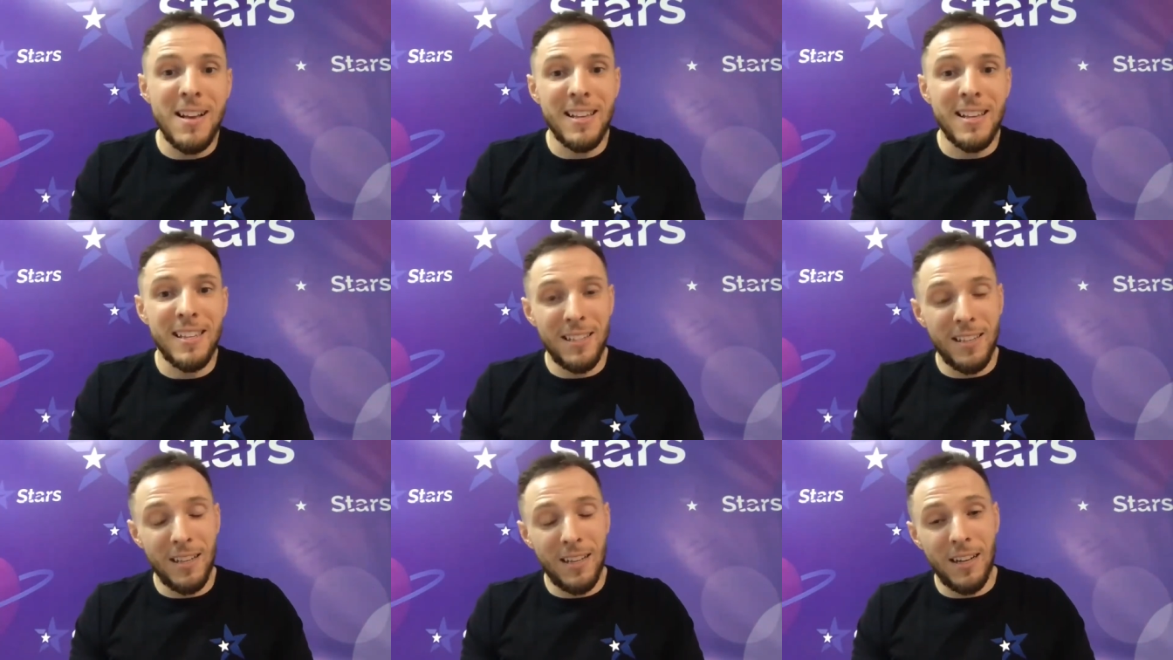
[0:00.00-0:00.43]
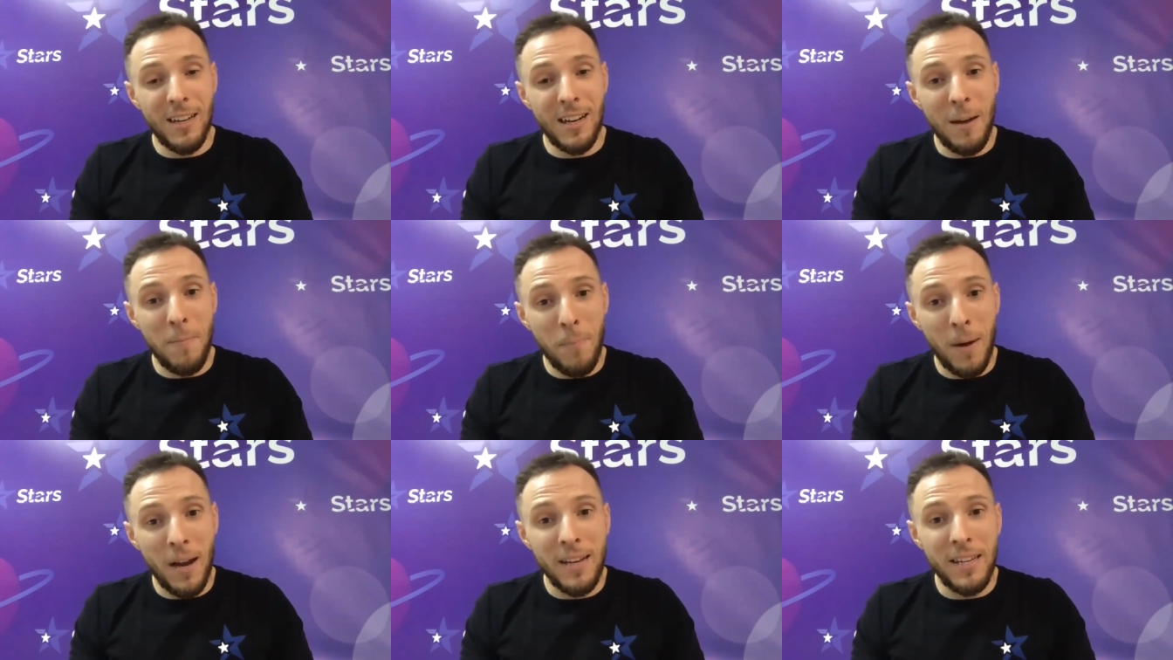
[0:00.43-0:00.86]
э,
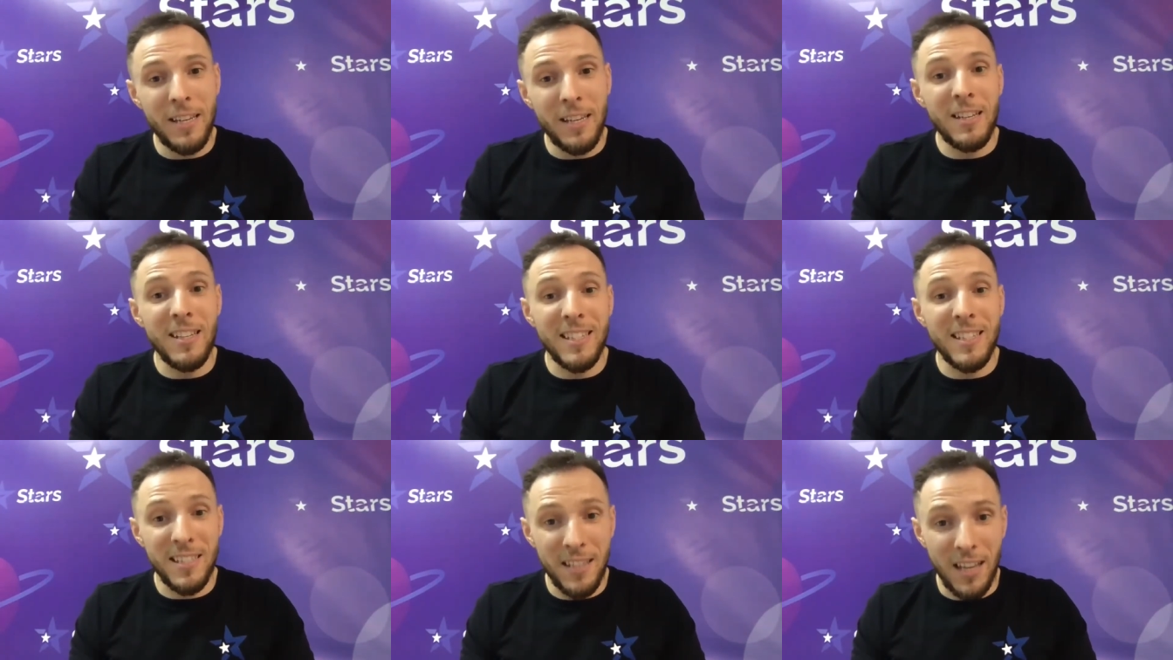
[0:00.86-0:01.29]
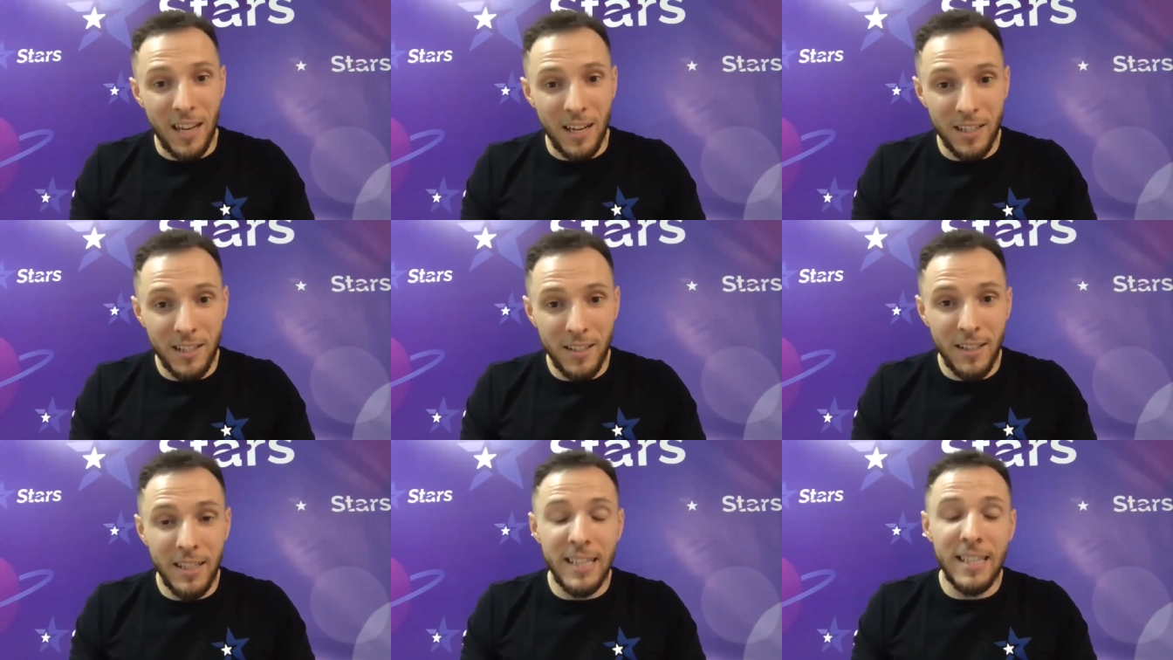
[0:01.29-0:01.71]
компании Stars
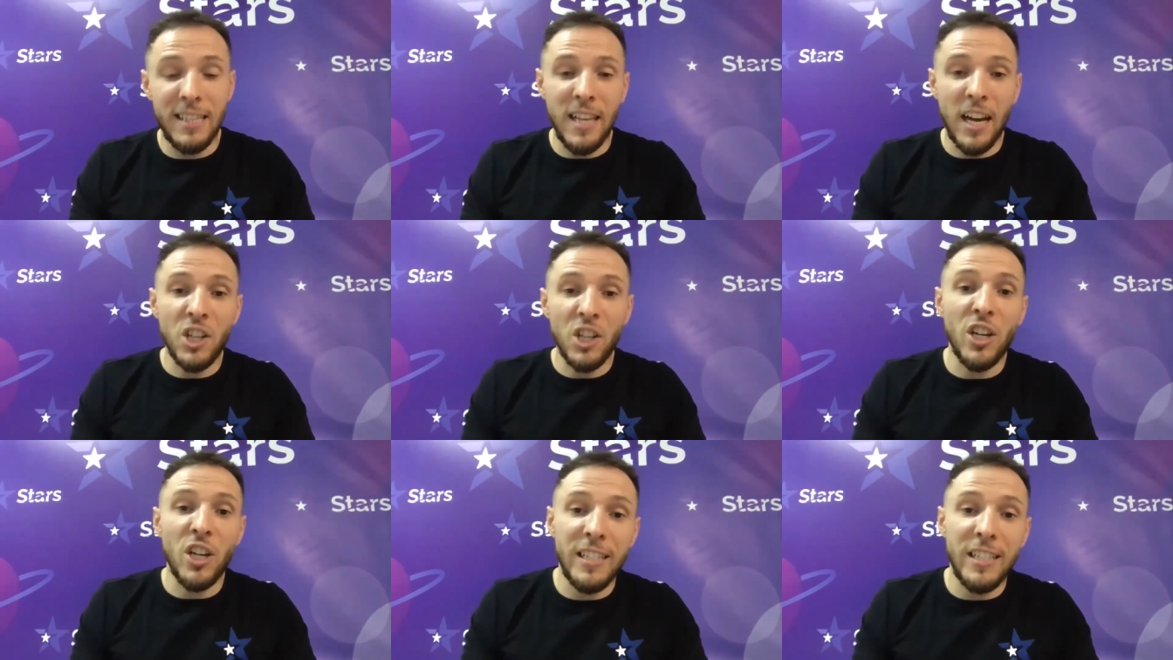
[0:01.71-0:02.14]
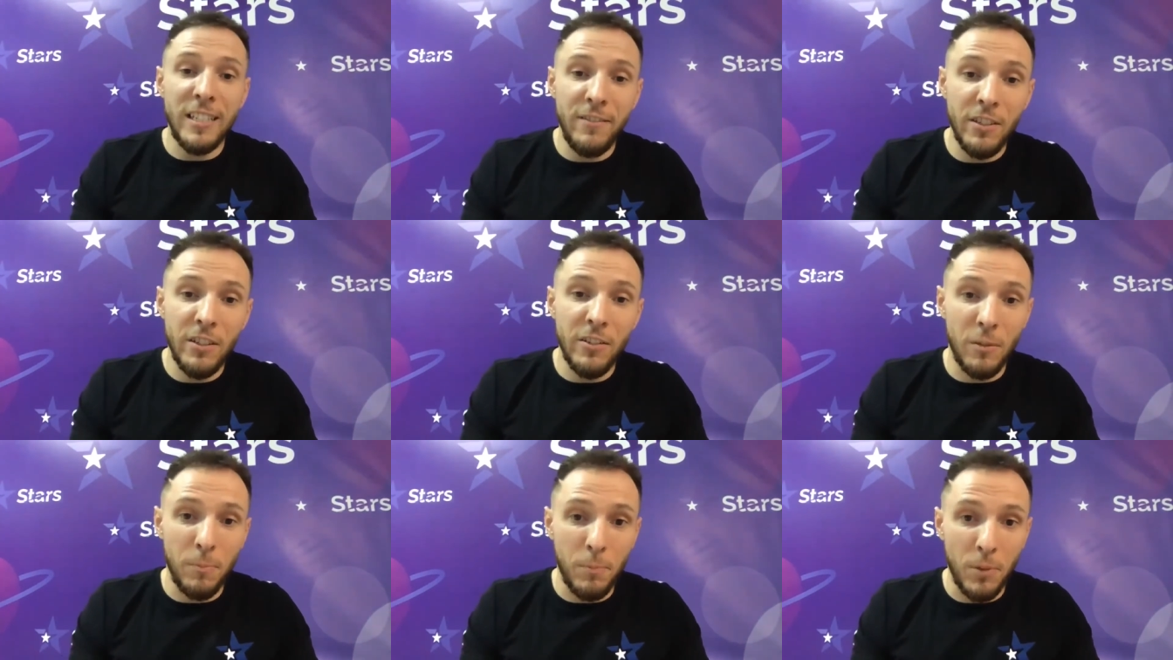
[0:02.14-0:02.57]
и также
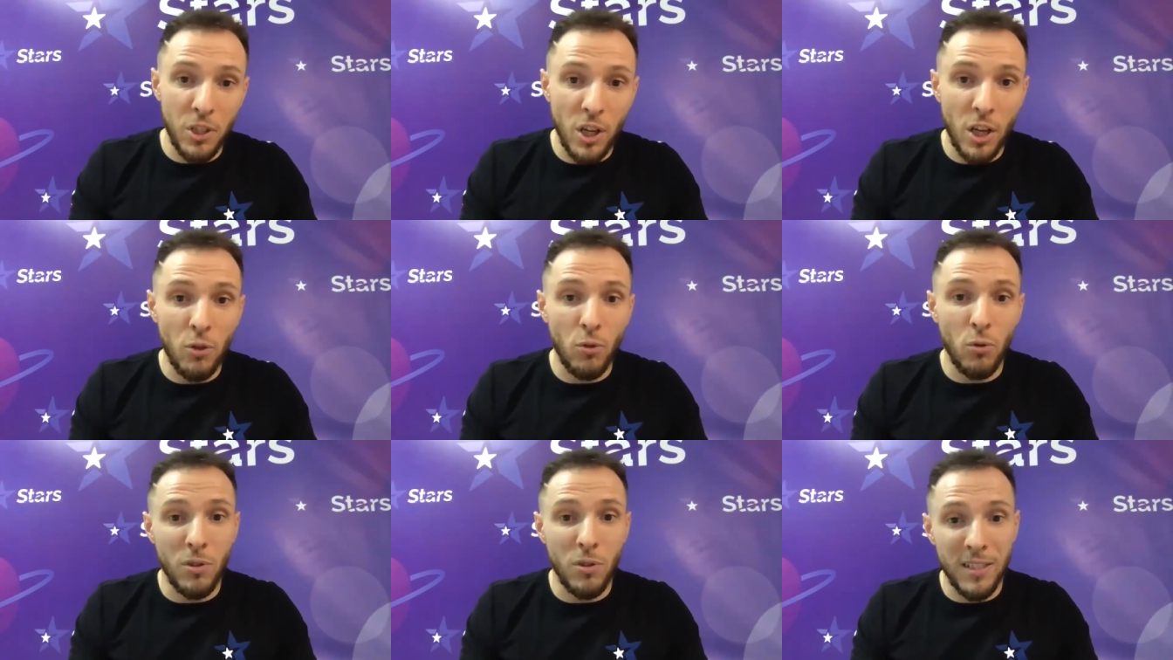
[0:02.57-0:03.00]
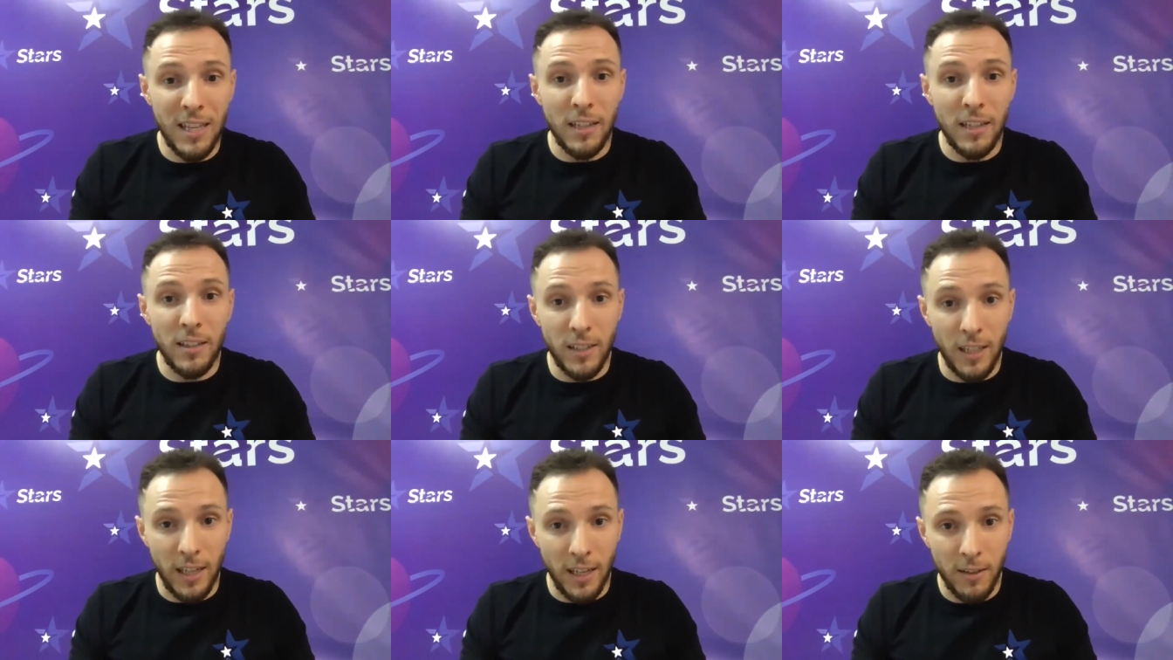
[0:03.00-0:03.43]
активировать площадку
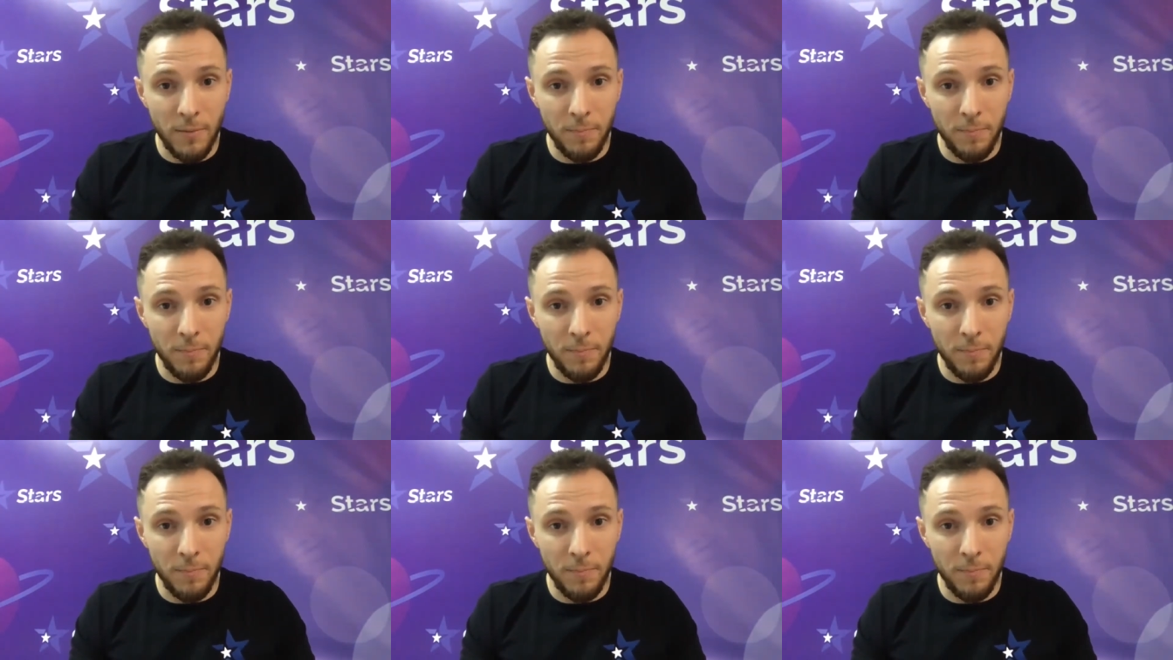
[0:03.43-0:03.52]
StarTrack.